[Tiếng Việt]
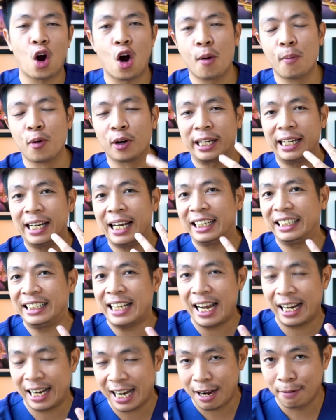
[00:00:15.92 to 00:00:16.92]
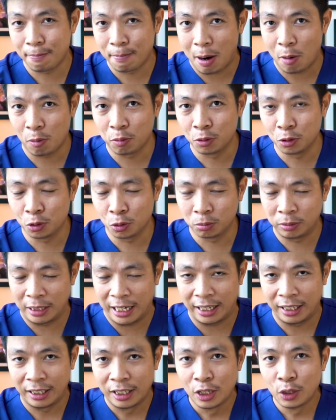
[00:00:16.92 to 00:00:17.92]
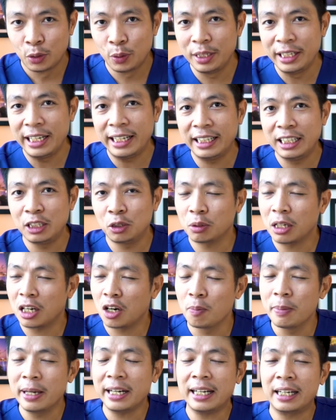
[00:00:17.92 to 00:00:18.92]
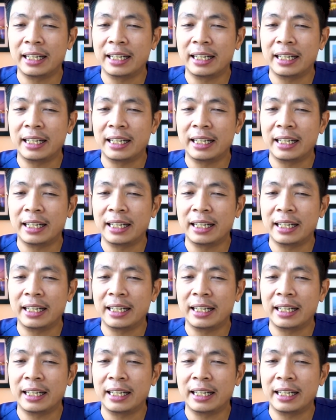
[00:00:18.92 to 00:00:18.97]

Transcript: có một cái làn da căng bóng, đúng nhỉ? Tuy nhiên thì chúng ta không biết